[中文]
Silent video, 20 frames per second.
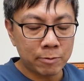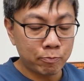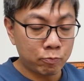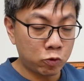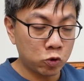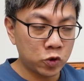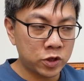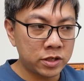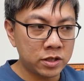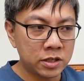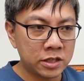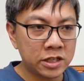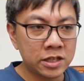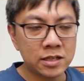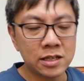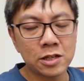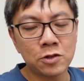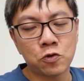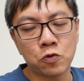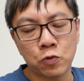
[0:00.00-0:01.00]
不是现
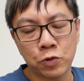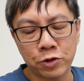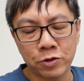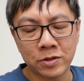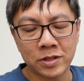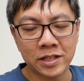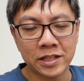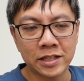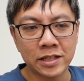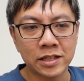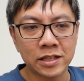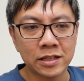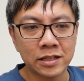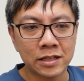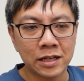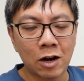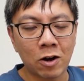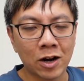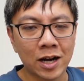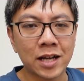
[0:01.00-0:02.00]
在主流的一
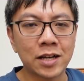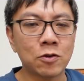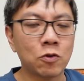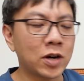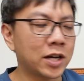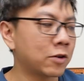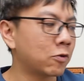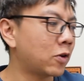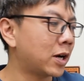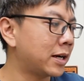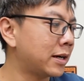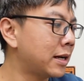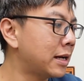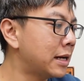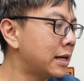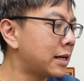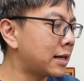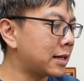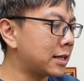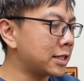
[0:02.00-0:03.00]
个好看的外观，
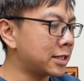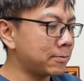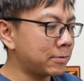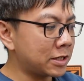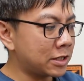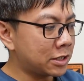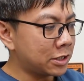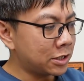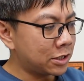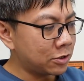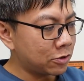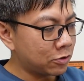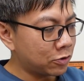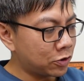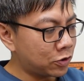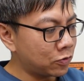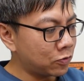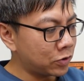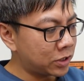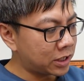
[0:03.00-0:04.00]
那这边是使用
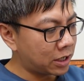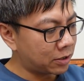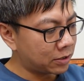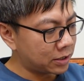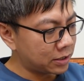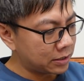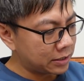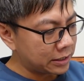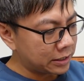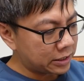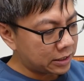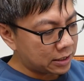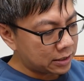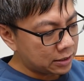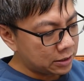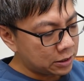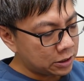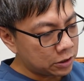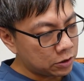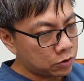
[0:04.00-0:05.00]
塑胶的，底下
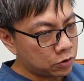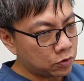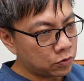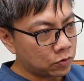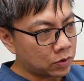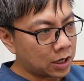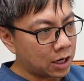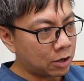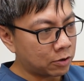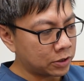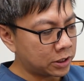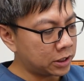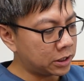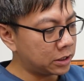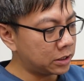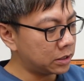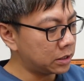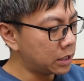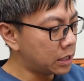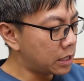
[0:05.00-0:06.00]
是金属烤
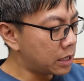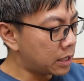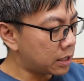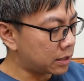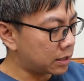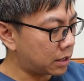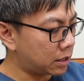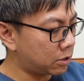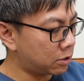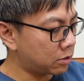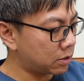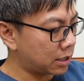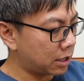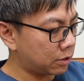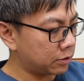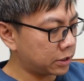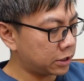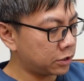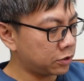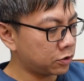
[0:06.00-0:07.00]
漆，然后
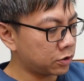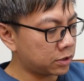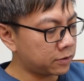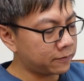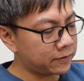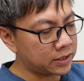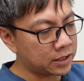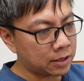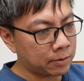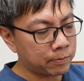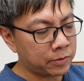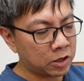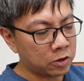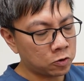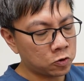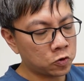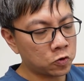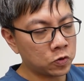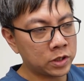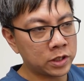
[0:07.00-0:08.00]
烤漆就是非常标
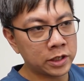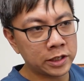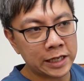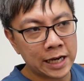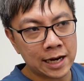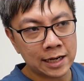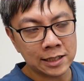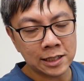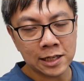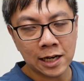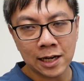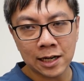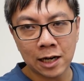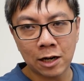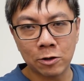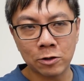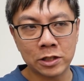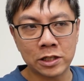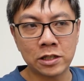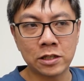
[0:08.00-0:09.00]
准的杨家
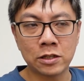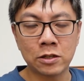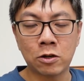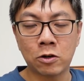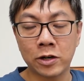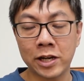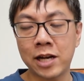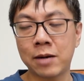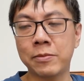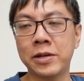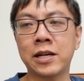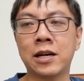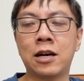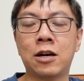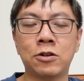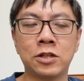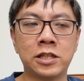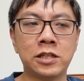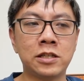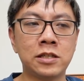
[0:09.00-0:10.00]
烤漆哦，亮面
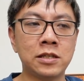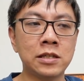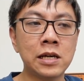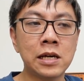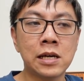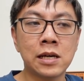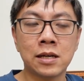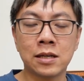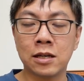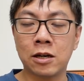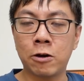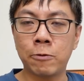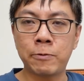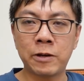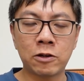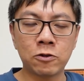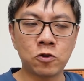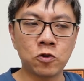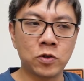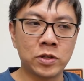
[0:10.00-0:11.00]
烤漆，然后
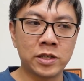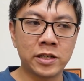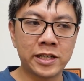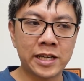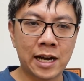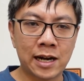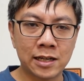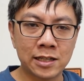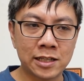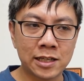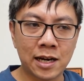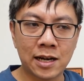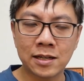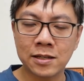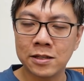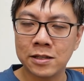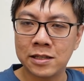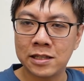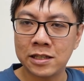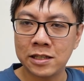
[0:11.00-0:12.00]
标准的杨家
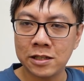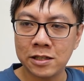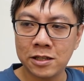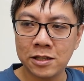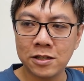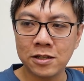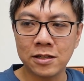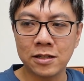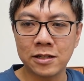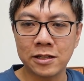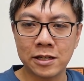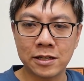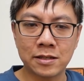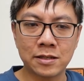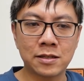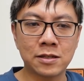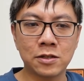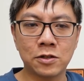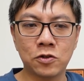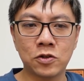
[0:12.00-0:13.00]
的机器的颜
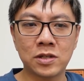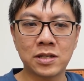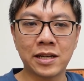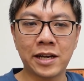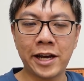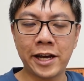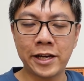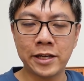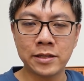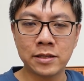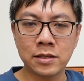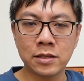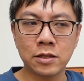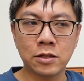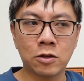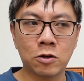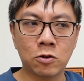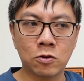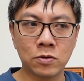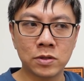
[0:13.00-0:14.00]
色就是黑
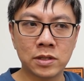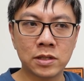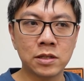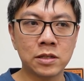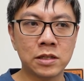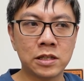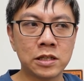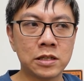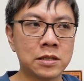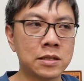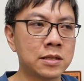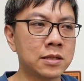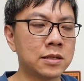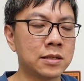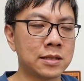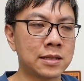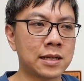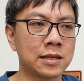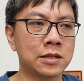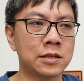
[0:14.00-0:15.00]
色、红色、金色
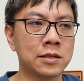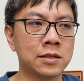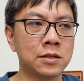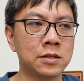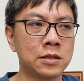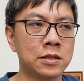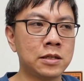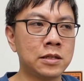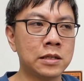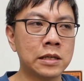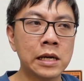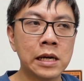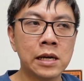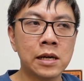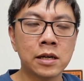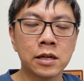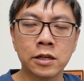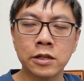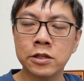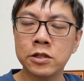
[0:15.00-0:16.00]
三个色系，
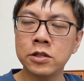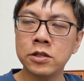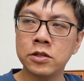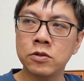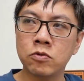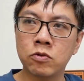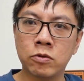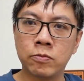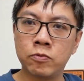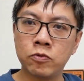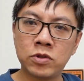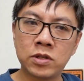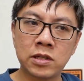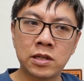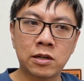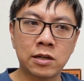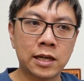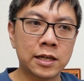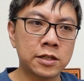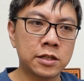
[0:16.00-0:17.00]
可是我不知
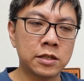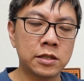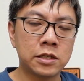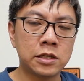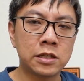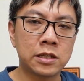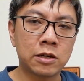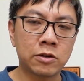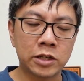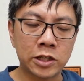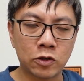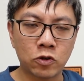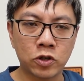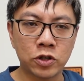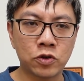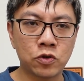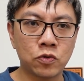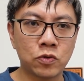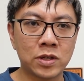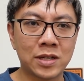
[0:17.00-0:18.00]
道它实际到底推
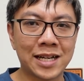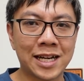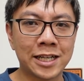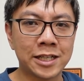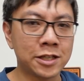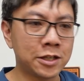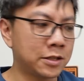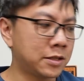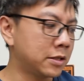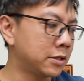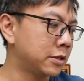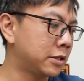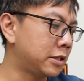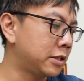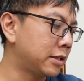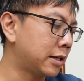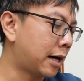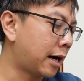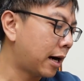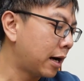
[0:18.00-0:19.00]
出了哪一些色
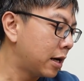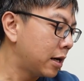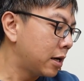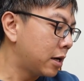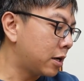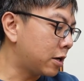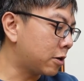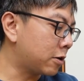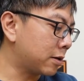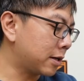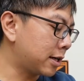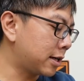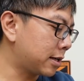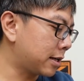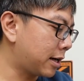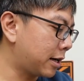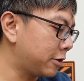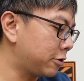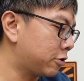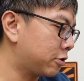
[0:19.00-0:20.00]
系啦。好，那
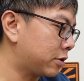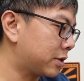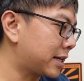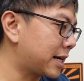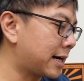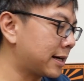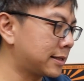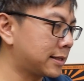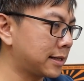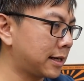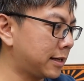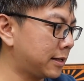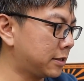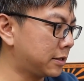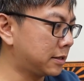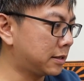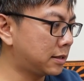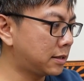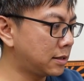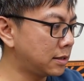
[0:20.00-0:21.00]
它有搭载
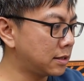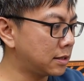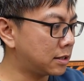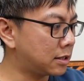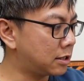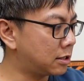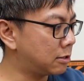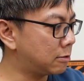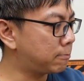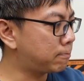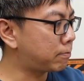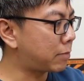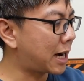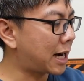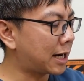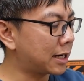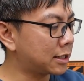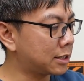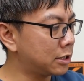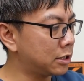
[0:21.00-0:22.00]
了四十
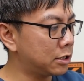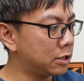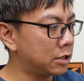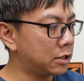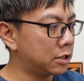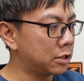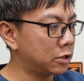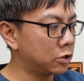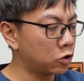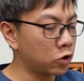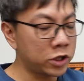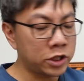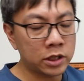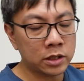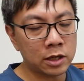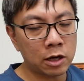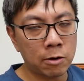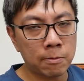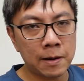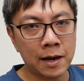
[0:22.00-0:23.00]
八的锥形
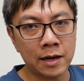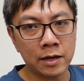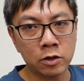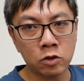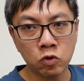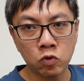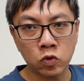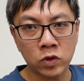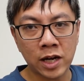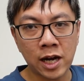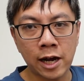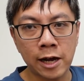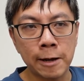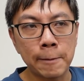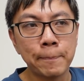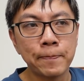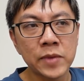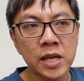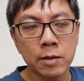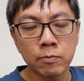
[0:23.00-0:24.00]
刀盘镀钛
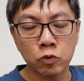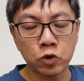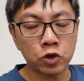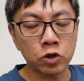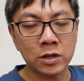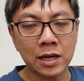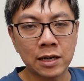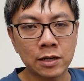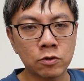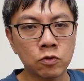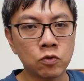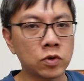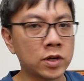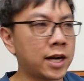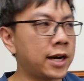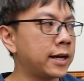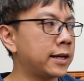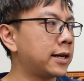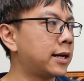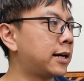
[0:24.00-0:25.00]
不锈钢镀
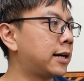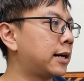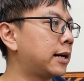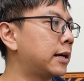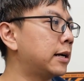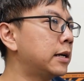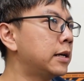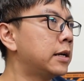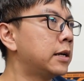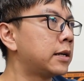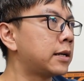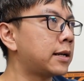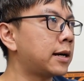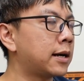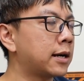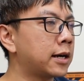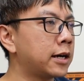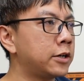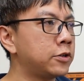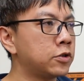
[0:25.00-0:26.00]
钛，那大
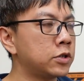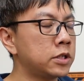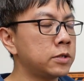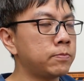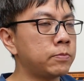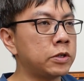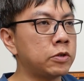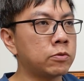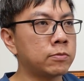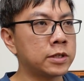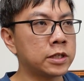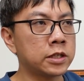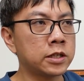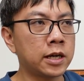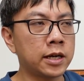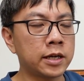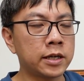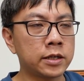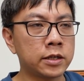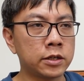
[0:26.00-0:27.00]
概就是比我们现
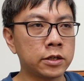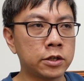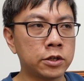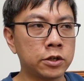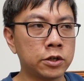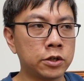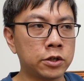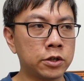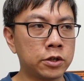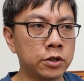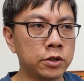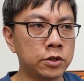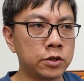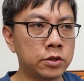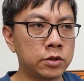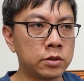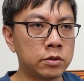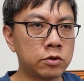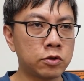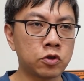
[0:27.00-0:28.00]
在的。
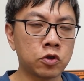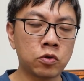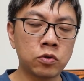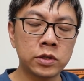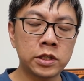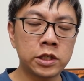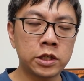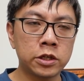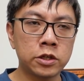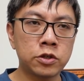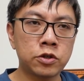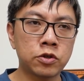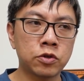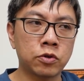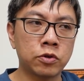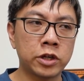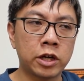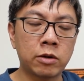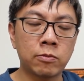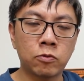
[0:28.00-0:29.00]
中阶
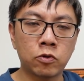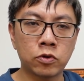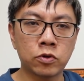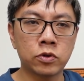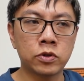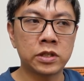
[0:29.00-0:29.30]
手摇磨豆